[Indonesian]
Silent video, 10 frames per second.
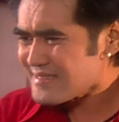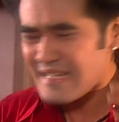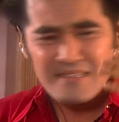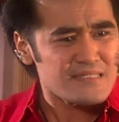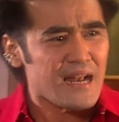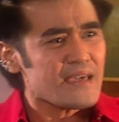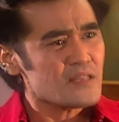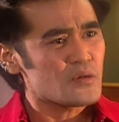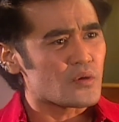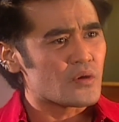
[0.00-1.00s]
Dan setelah
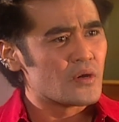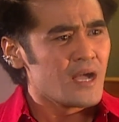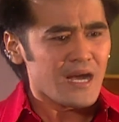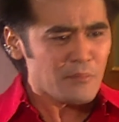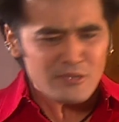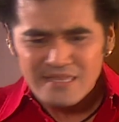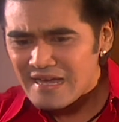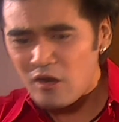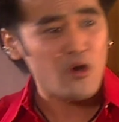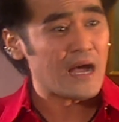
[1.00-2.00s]
itu, kamu
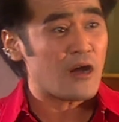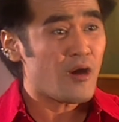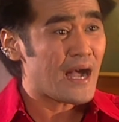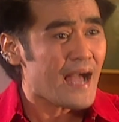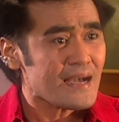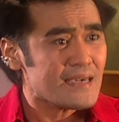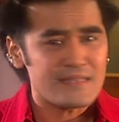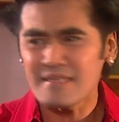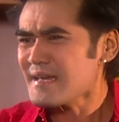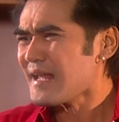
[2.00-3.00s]
tinggal ongkang-ongkang kaki,
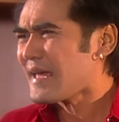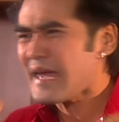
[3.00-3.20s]
tinggal